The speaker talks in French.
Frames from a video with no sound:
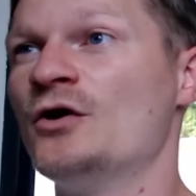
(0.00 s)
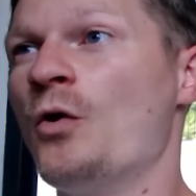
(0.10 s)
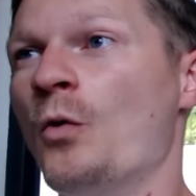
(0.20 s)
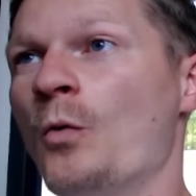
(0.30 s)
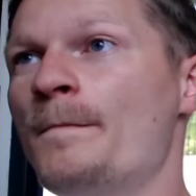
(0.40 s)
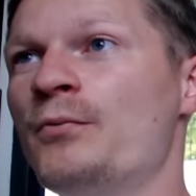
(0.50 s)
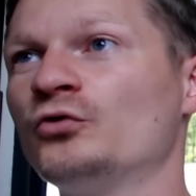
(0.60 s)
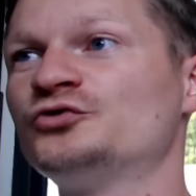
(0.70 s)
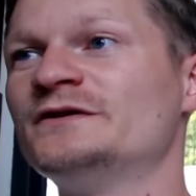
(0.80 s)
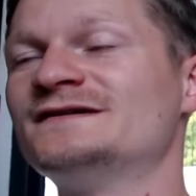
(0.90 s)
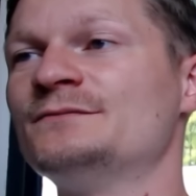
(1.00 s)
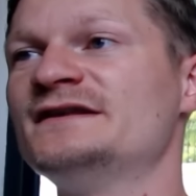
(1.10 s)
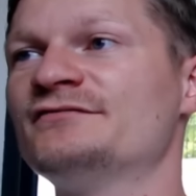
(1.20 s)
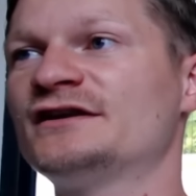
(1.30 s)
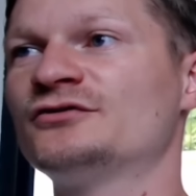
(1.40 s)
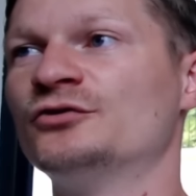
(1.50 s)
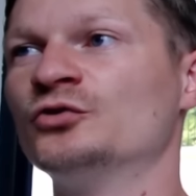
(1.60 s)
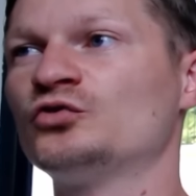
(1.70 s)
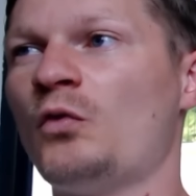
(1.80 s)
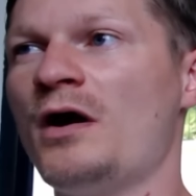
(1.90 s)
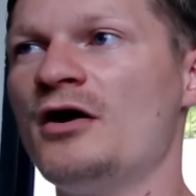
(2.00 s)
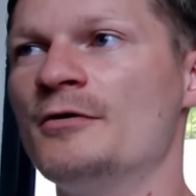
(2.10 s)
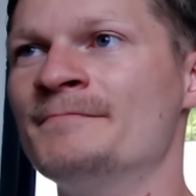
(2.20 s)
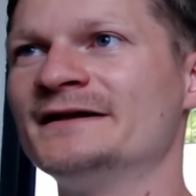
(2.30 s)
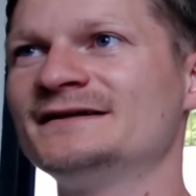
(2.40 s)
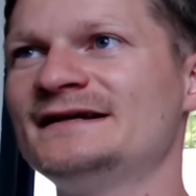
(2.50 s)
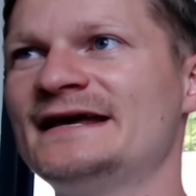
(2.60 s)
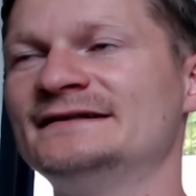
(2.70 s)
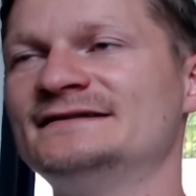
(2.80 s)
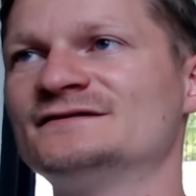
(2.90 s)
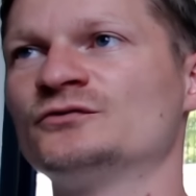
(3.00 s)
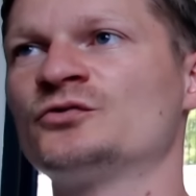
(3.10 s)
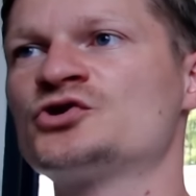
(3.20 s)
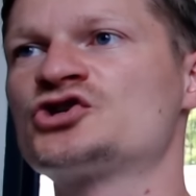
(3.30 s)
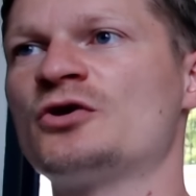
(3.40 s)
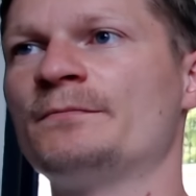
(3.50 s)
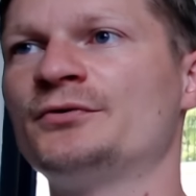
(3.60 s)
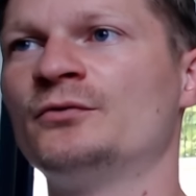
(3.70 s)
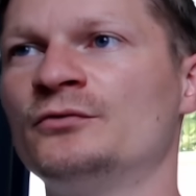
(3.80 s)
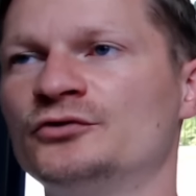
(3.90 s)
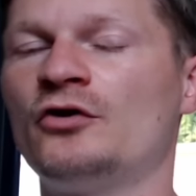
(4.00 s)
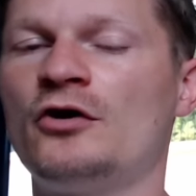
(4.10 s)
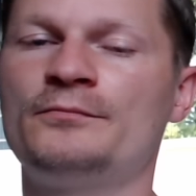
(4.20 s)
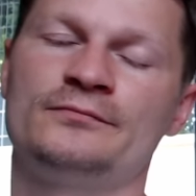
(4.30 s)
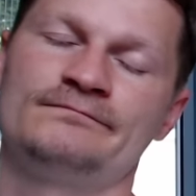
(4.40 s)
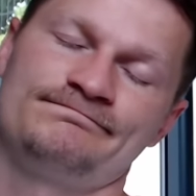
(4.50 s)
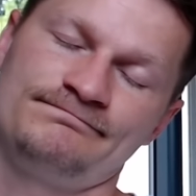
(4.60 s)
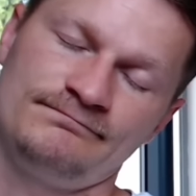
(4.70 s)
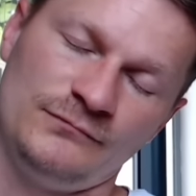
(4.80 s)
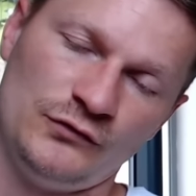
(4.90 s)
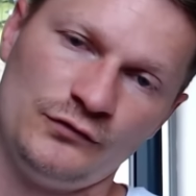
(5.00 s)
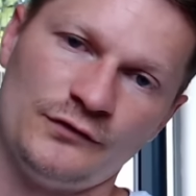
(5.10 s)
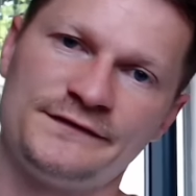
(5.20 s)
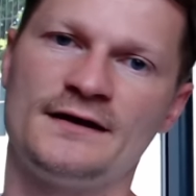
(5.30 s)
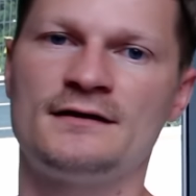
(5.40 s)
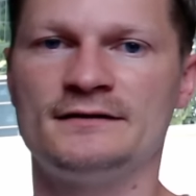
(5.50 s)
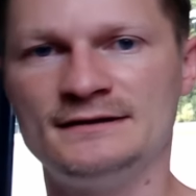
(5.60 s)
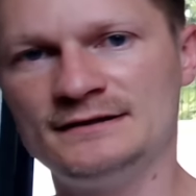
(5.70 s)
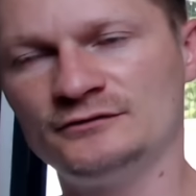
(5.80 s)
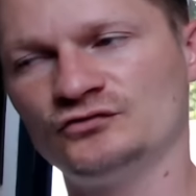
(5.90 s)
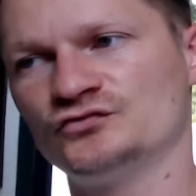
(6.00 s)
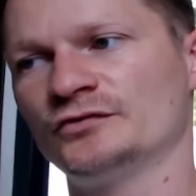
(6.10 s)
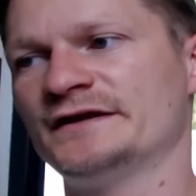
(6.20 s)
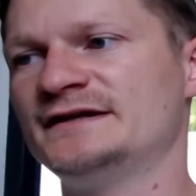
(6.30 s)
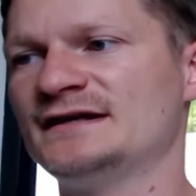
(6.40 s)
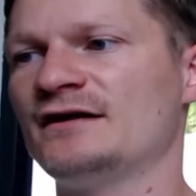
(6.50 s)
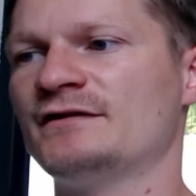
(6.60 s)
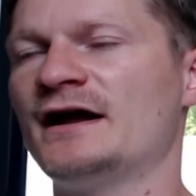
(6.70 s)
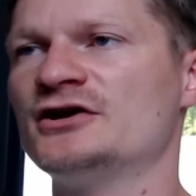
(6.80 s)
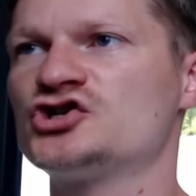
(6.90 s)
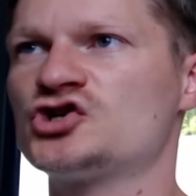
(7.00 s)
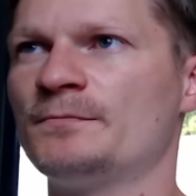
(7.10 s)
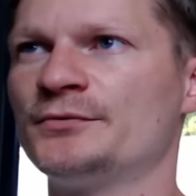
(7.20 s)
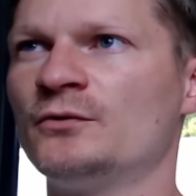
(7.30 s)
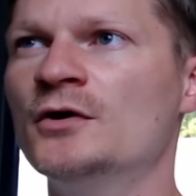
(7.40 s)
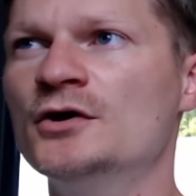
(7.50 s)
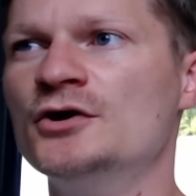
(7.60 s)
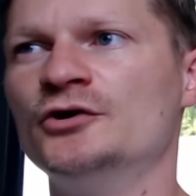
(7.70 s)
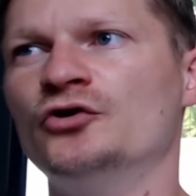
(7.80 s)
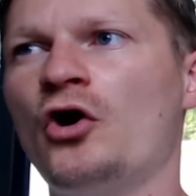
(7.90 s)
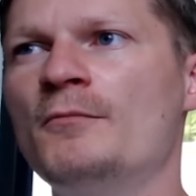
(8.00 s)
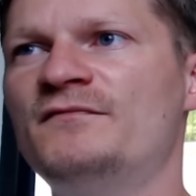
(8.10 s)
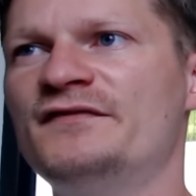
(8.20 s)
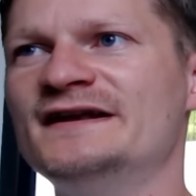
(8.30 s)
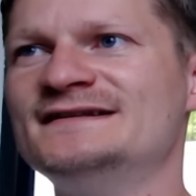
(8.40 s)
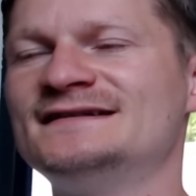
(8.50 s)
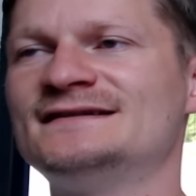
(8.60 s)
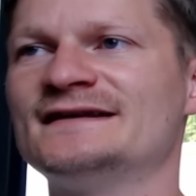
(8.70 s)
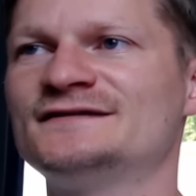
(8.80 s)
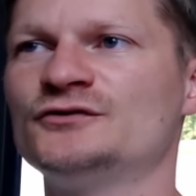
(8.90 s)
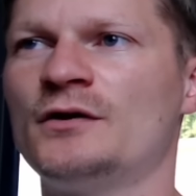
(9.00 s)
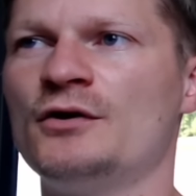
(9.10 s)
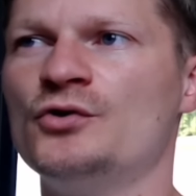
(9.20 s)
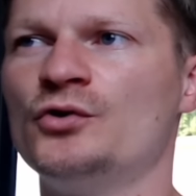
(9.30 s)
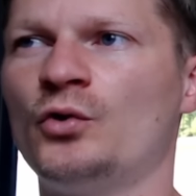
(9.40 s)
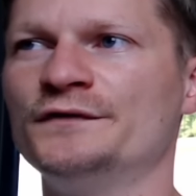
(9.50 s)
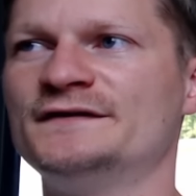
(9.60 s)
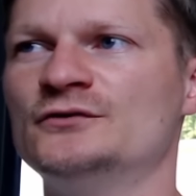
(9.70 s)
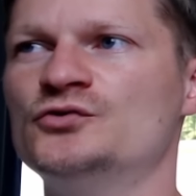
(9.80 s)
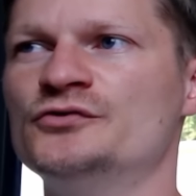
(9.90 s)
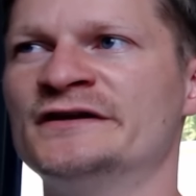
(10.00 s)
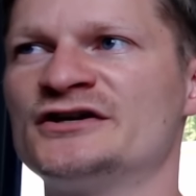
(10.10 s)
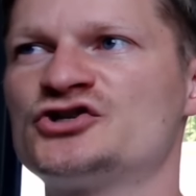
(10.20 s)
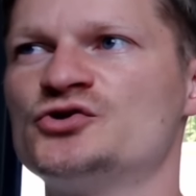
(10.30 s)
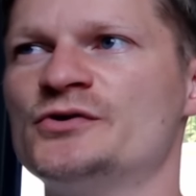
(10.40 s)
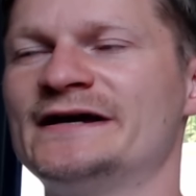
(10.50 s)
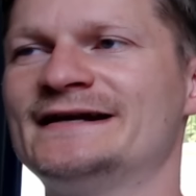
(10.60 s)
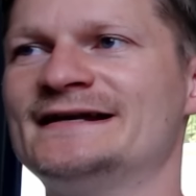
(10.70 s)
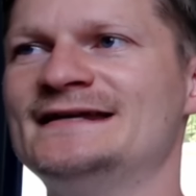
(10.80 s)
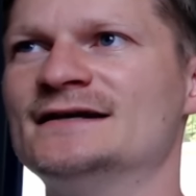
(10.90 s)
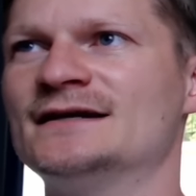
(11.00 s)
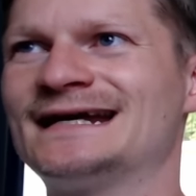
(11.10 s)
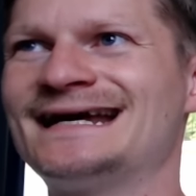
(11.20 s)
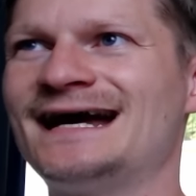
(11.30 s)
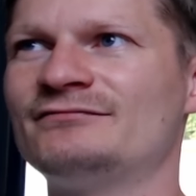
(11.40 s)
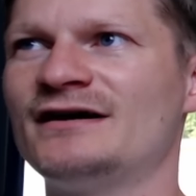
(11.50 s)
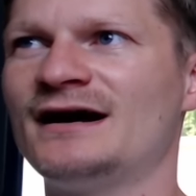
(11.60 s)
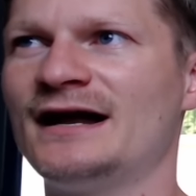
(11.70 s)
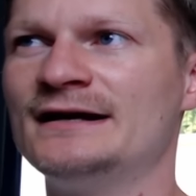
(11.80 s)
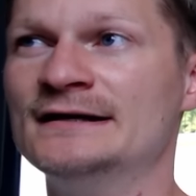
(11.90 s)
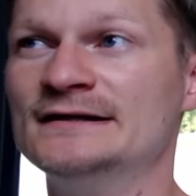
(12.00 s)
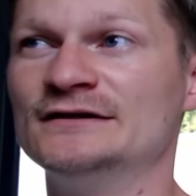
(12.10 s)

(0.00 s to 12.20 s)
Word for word: On poursuit les amis avec nos trois madrilènes qui sont donc champions d'Europe deux anciens, et toujours Dani Carvaral, champion d'Europe. Félicitations à eux, Rossellou, Nacho et Dani euh, Carvaral.